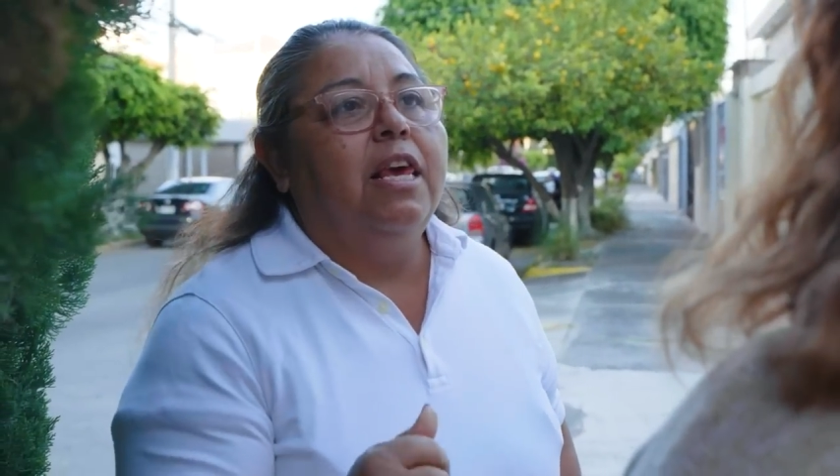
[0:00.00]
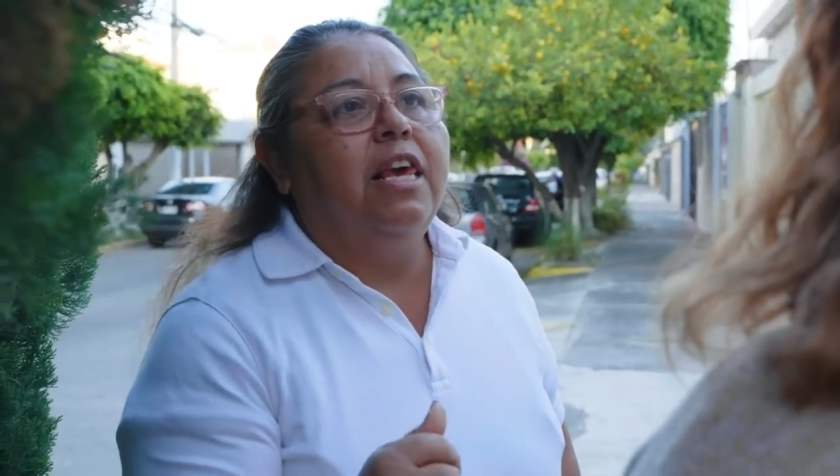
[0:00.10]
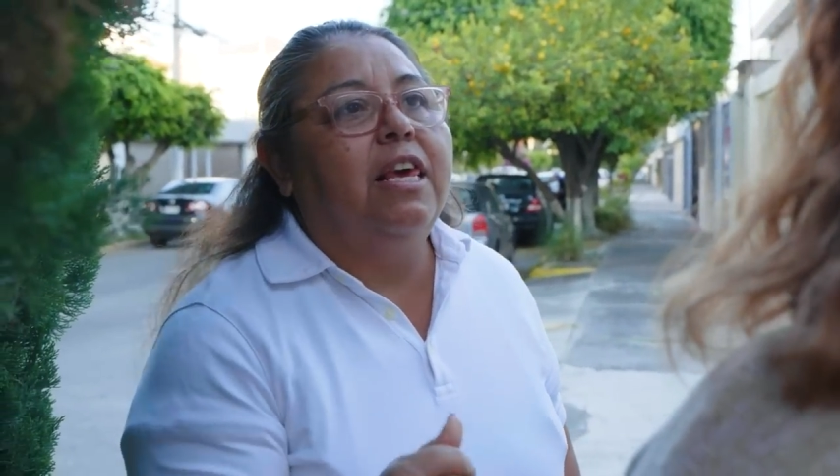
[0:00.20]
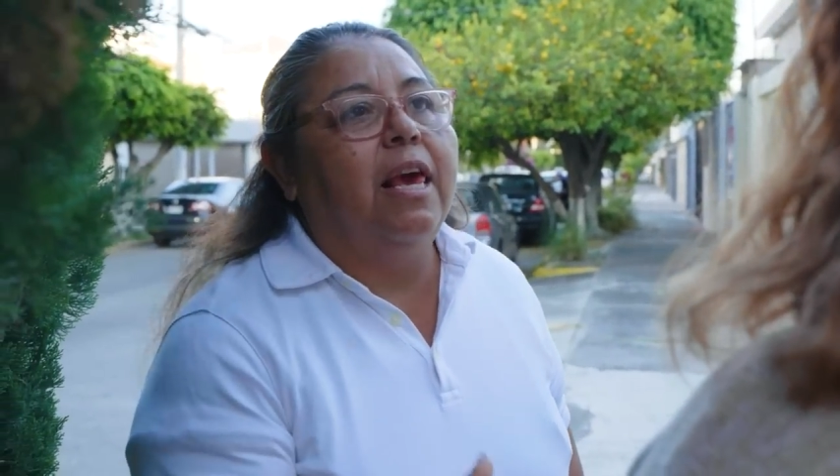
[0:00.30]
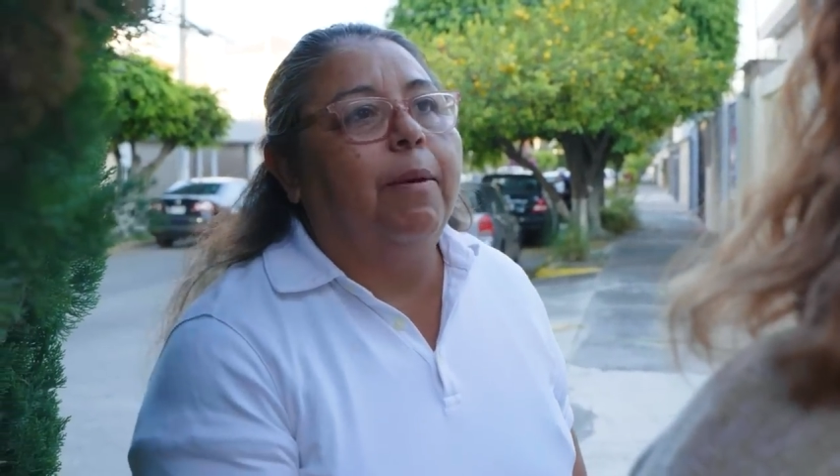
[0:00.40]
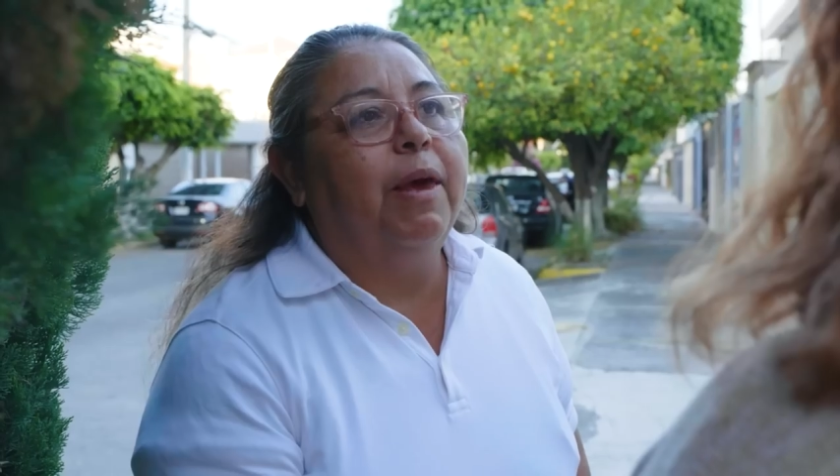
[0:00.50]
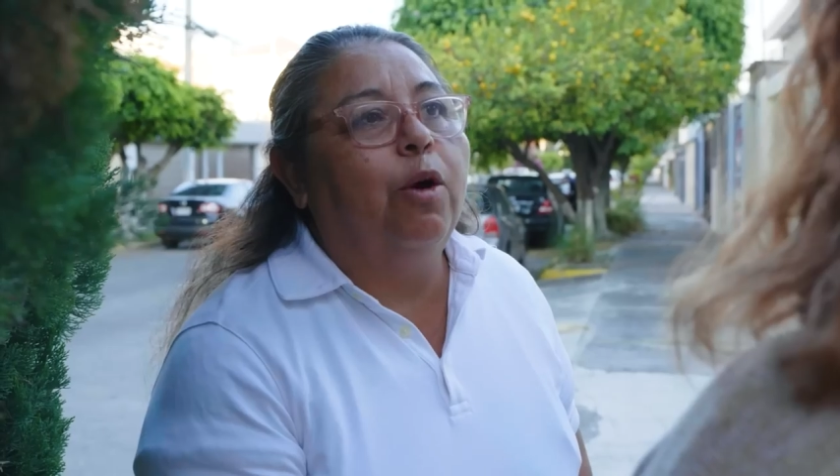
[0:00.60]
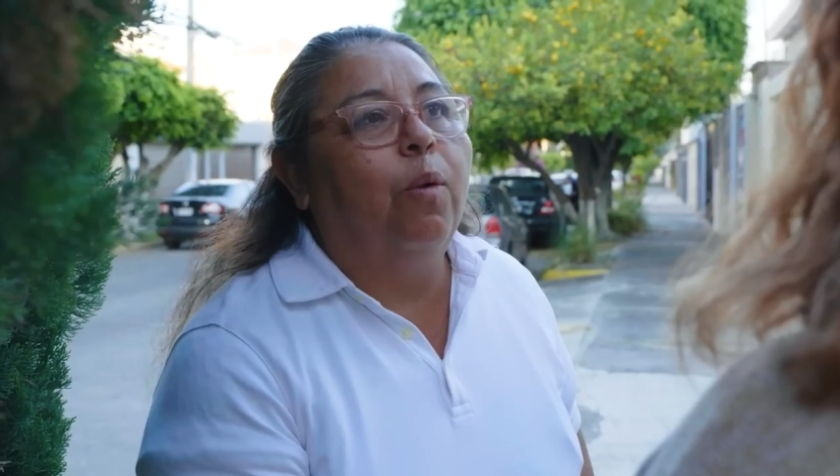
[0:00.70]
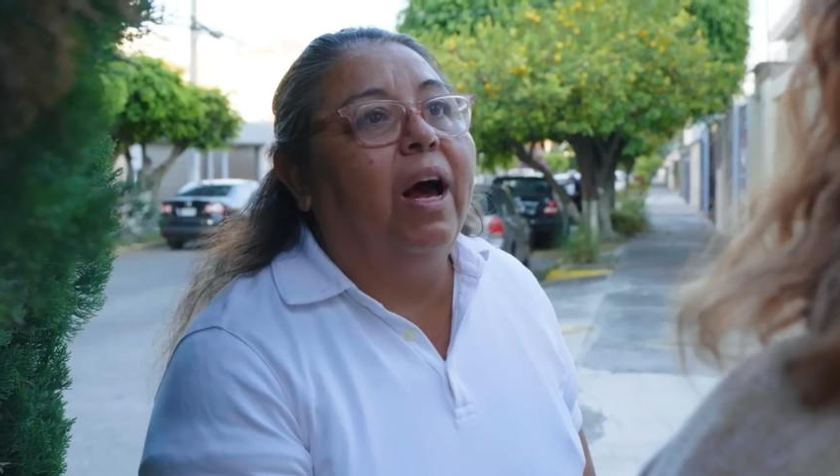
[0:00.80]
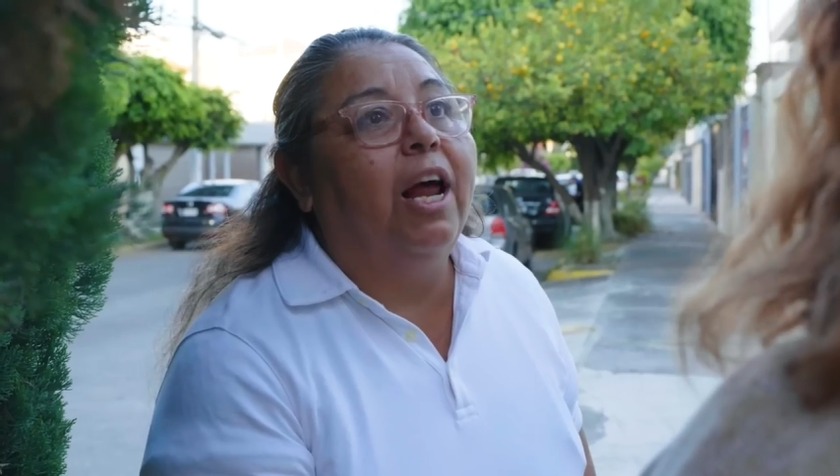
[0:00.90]
y que
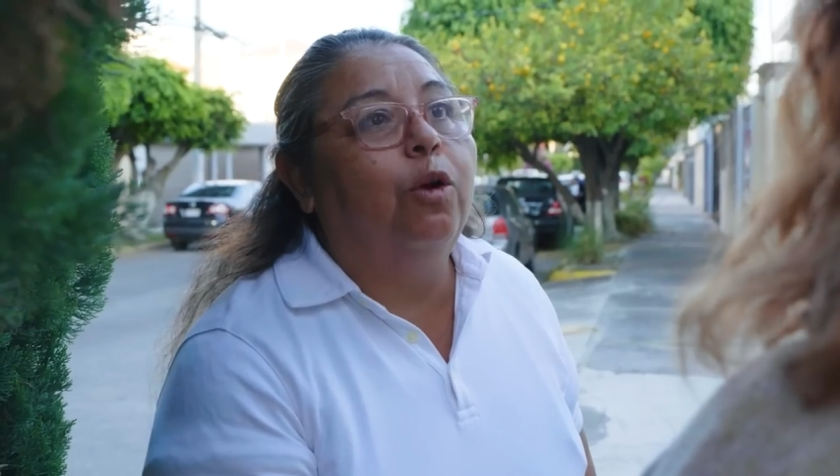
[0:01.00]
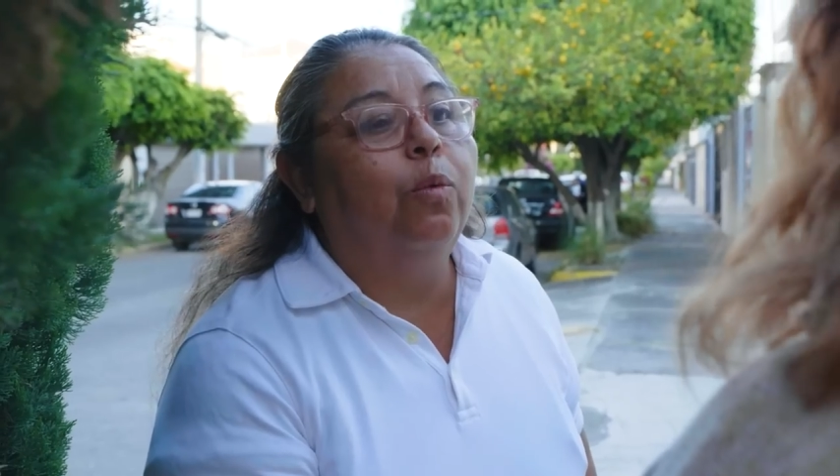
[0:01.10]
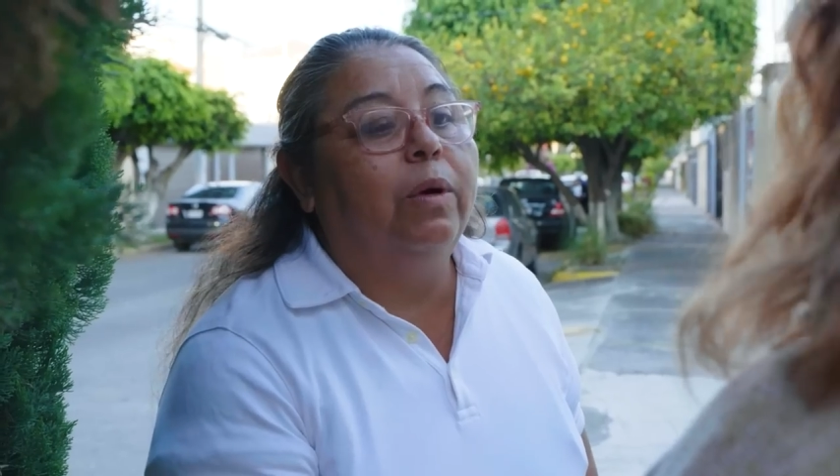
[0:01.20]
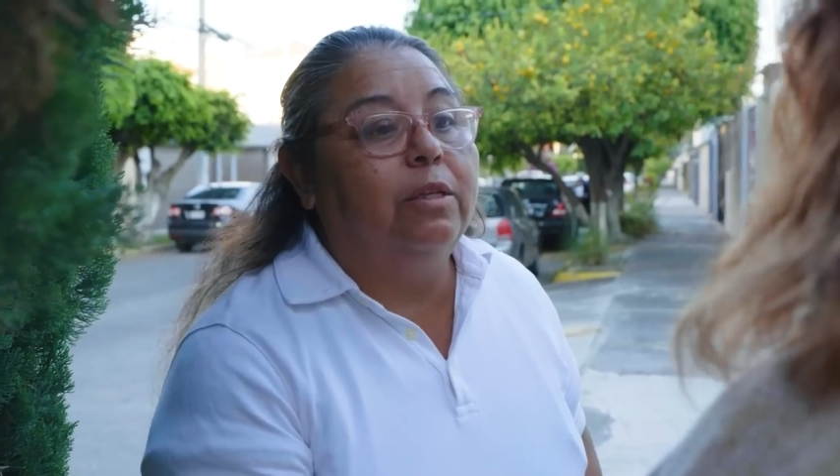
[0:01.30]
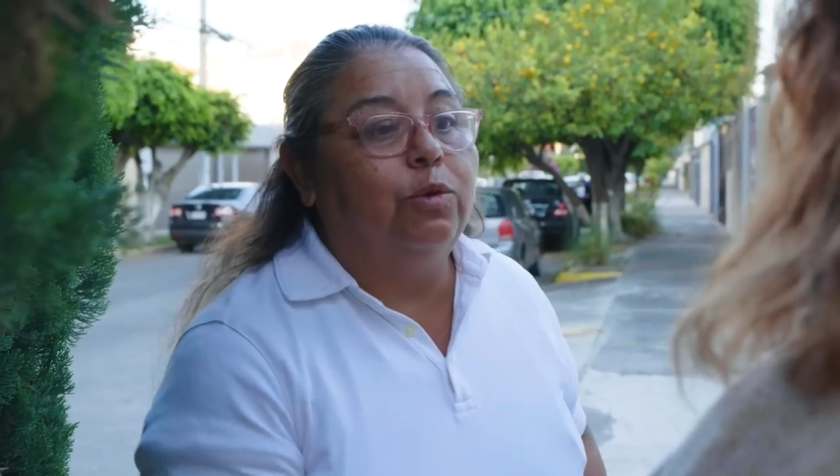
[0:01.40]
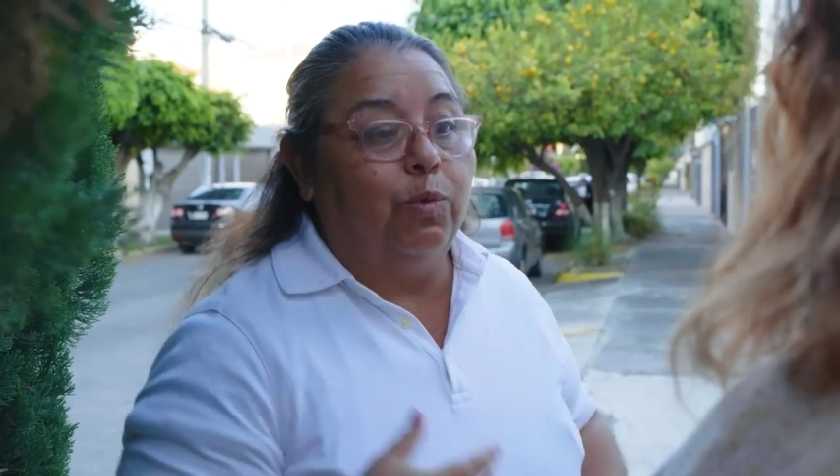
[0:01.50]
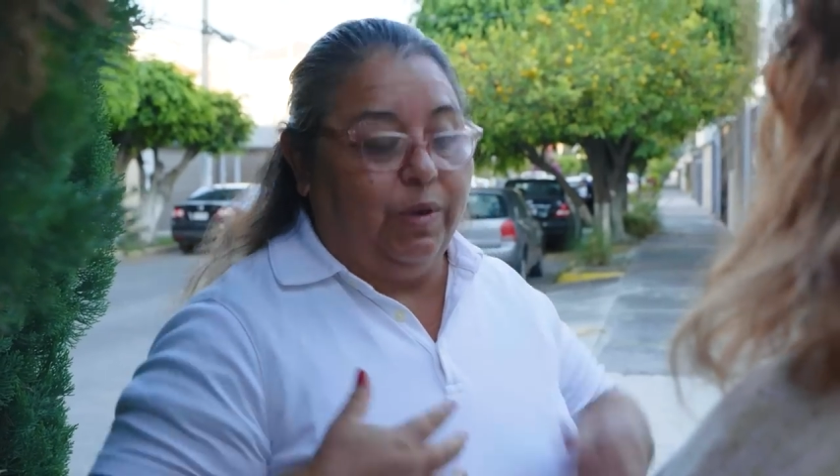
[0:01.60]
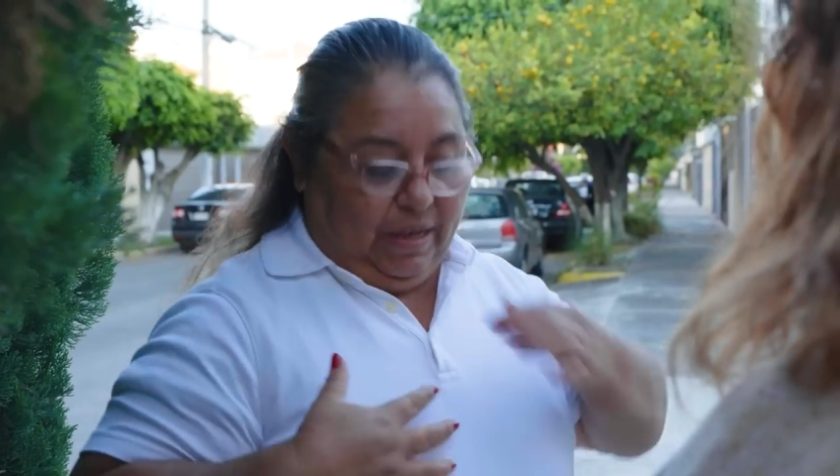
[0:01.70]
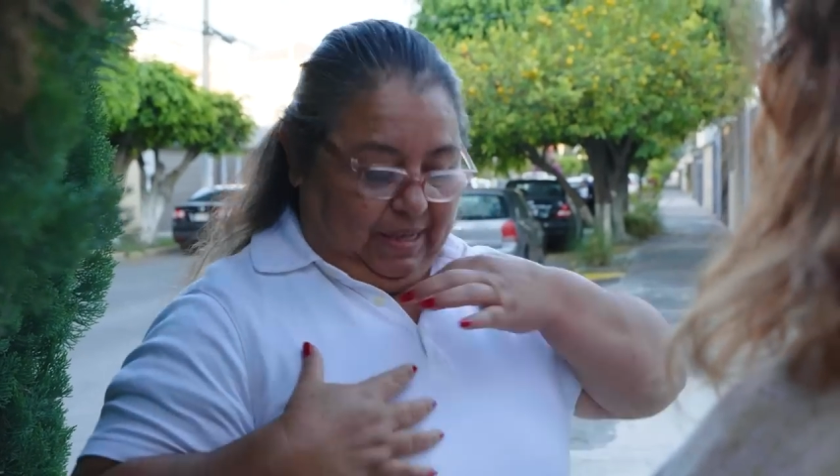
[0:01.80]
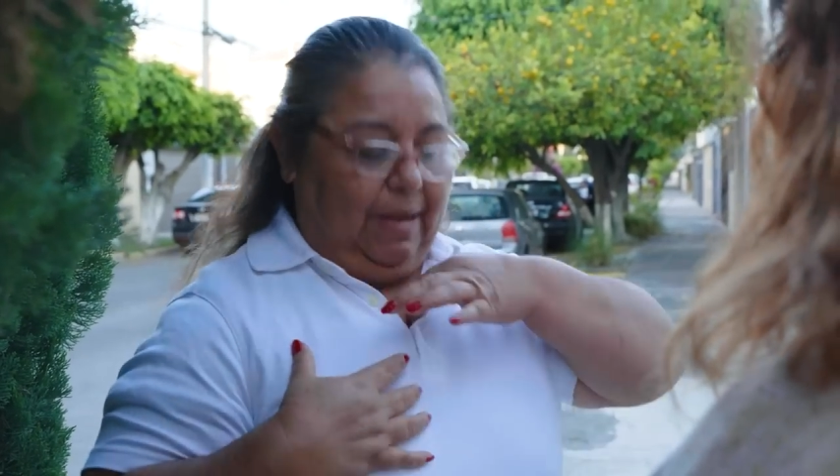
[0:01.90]
veo algo en su
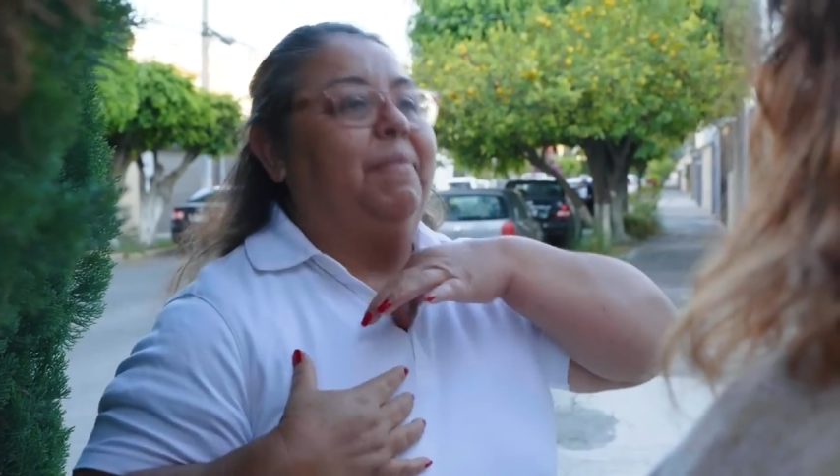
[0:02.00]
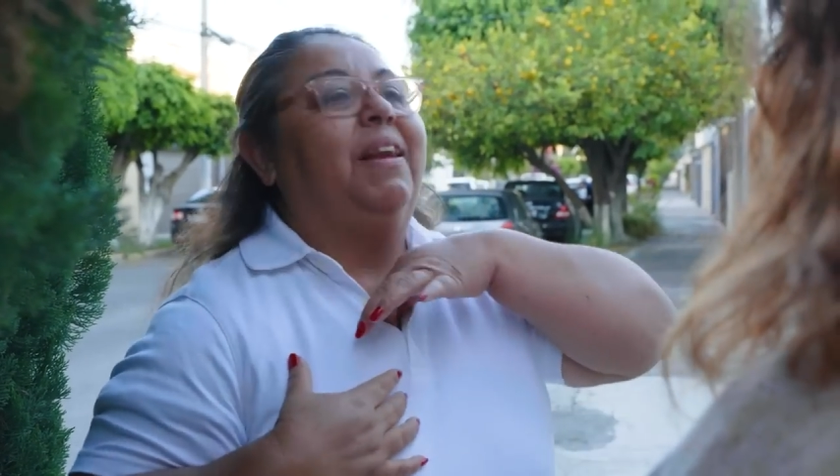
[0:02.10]
casa,